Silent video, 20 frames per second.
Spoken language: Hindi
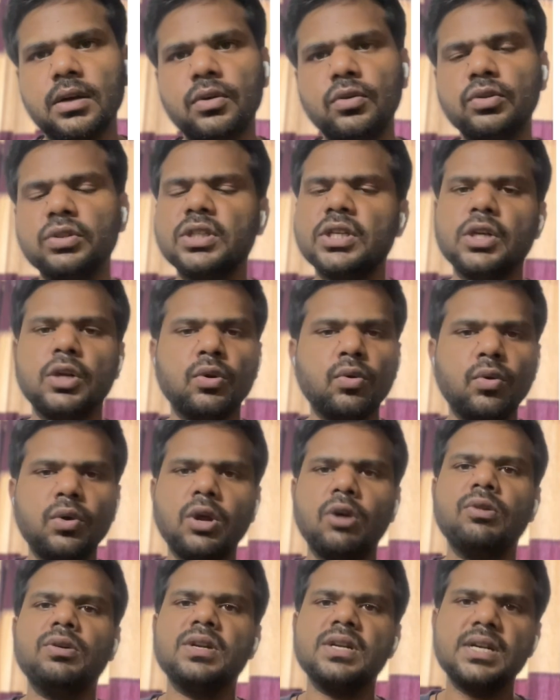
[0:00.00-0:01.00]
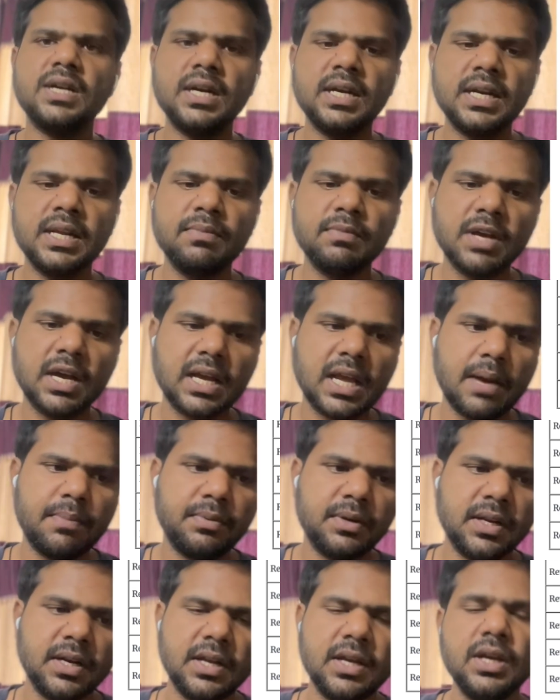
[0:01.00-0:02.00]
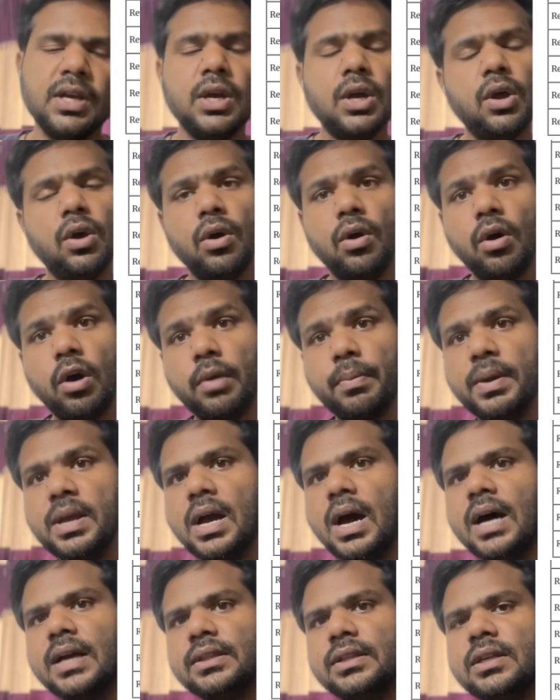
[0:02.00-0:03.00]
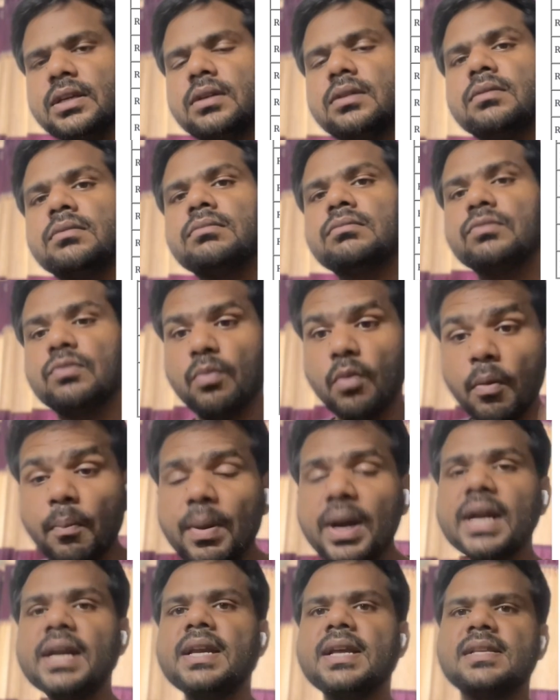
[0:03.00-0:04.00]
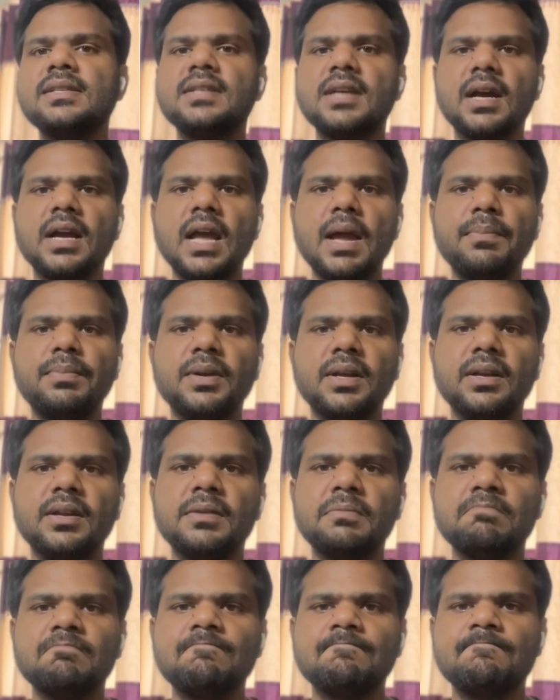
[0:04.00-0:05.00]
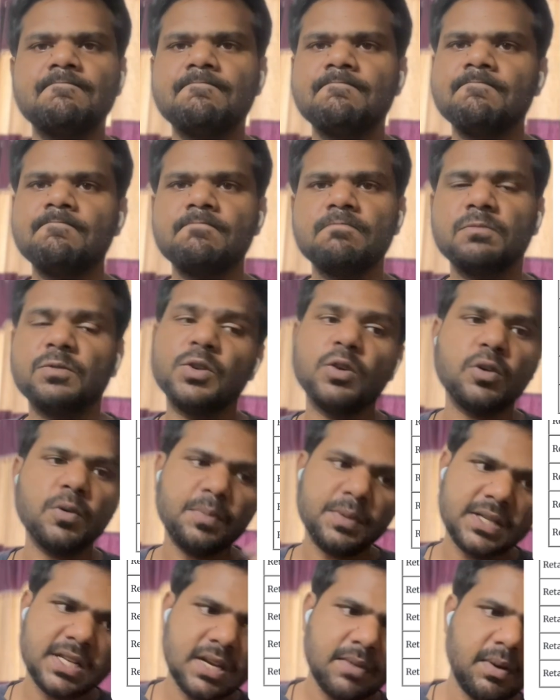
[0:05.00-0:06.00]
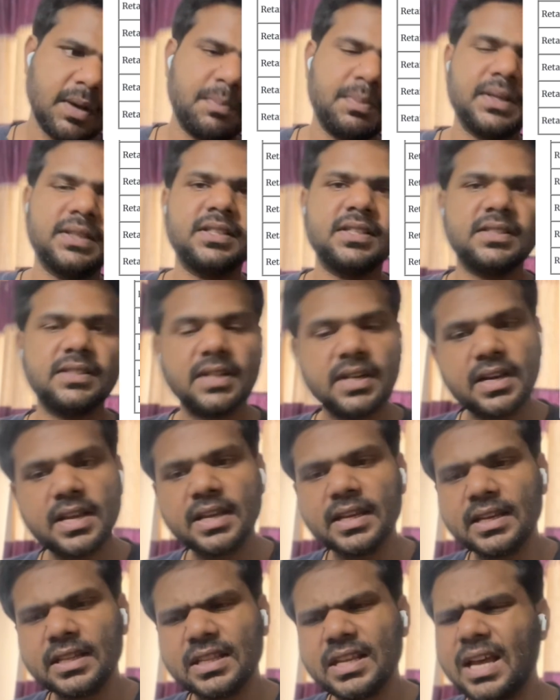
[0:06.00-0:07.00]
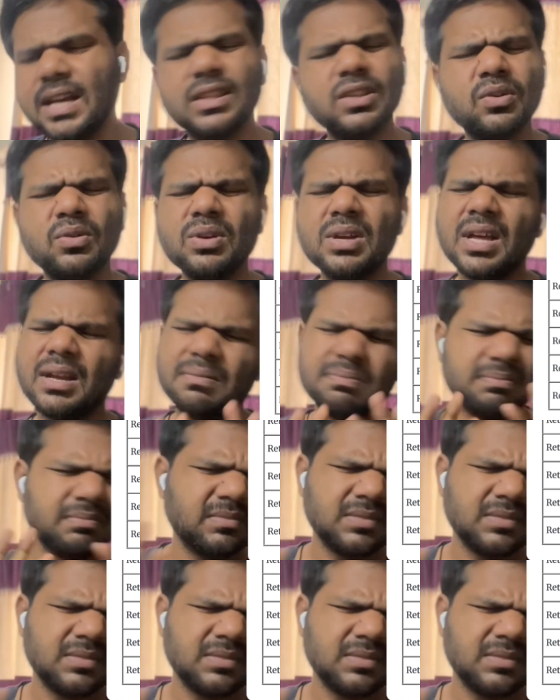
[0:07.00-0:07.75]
करोड़ चाहिए नो डाउट इंडियन टीम का कैप्टन है और भाई हार्दिक मुंबई इंडियंस का कैप्टन है क्योंकि पिछली बार प्रदर्शन नहीं किए थे यार देखो यार